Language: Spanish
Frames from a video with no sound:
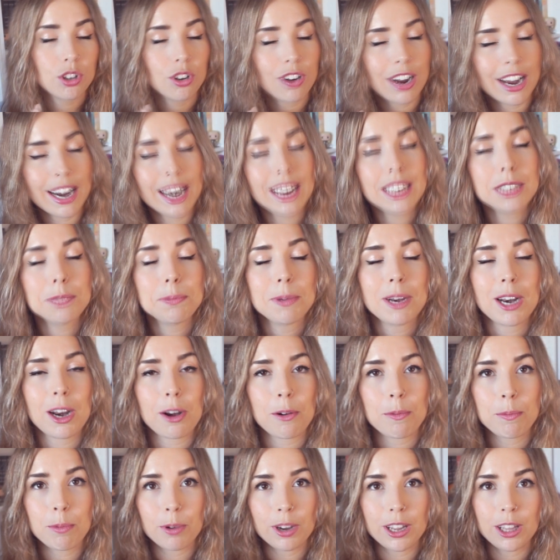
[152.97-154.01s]
Tocará
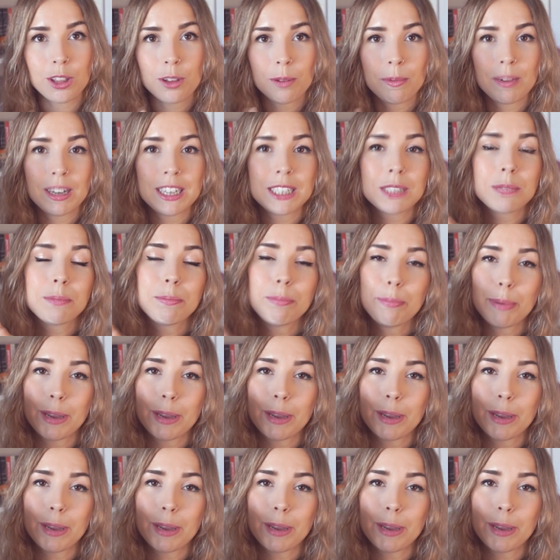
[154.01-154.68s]
esperar un poquito más,